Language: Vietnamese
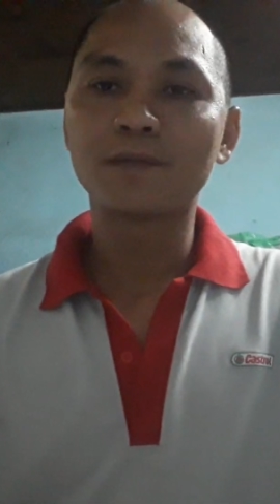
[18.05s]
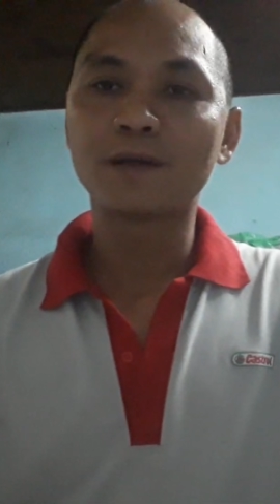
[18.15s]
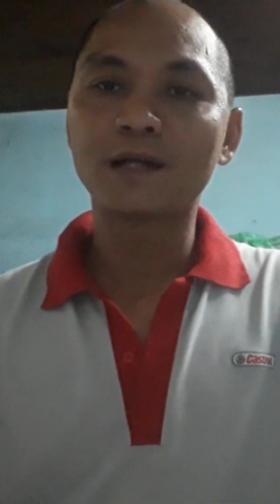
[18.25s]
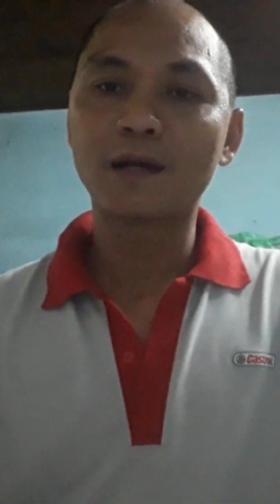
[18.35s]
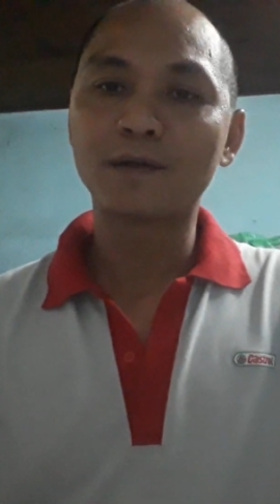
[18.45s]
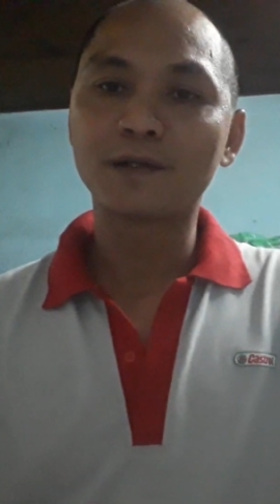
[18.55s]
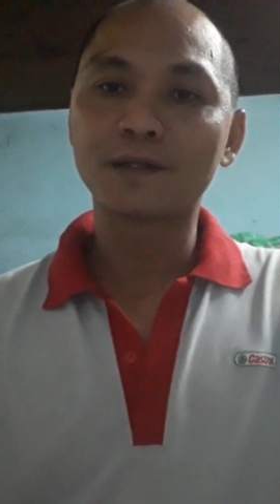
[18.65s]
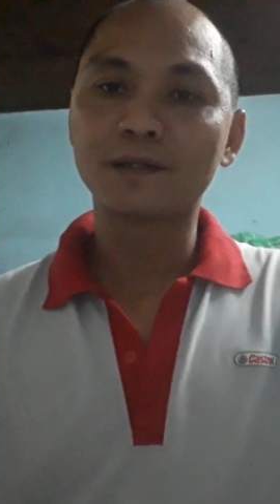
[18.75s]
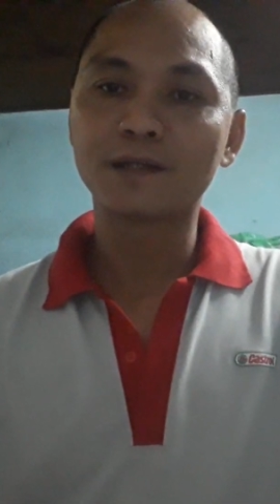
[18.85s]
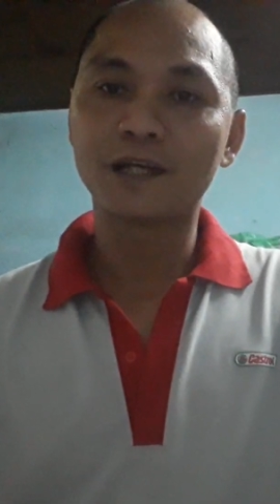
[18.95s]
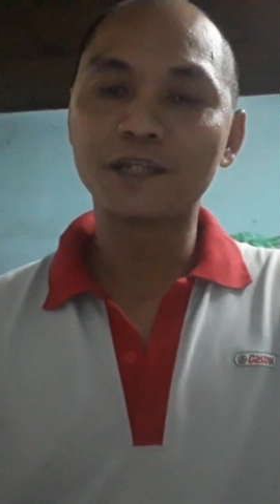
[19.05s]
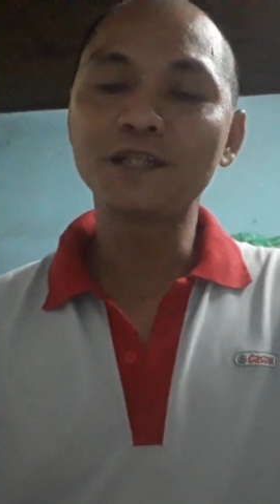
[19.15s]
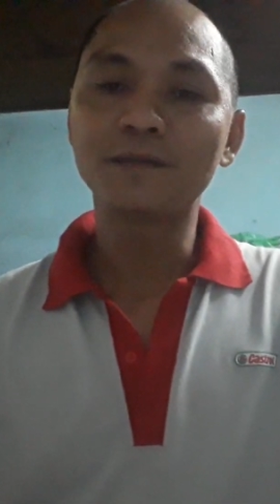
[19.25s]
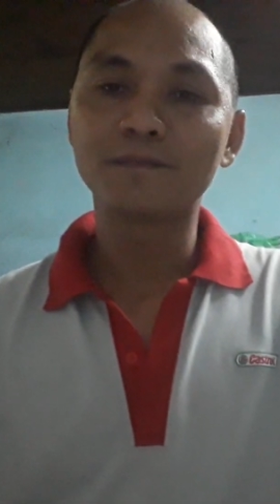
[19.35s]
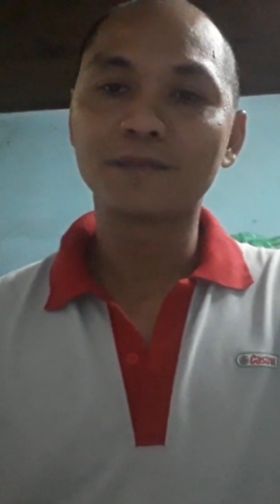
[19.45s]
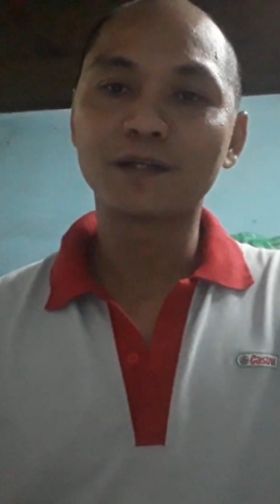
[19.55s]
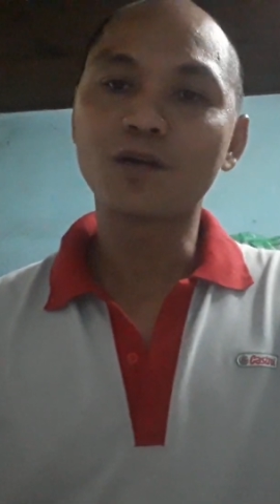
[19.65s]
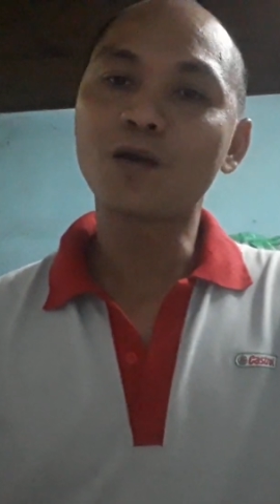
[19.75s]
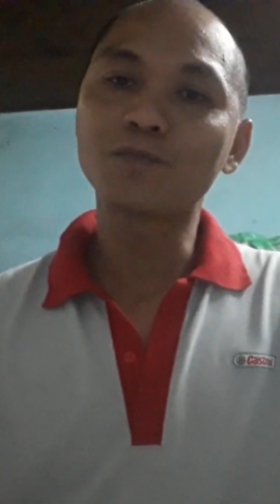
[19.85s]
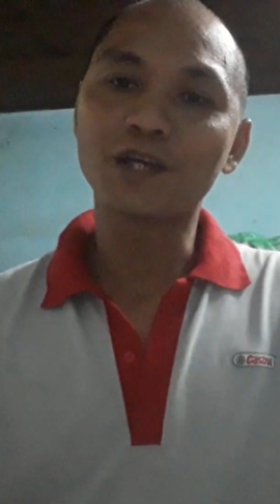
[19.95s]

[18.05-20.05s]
nên là mình nghỉ mình có công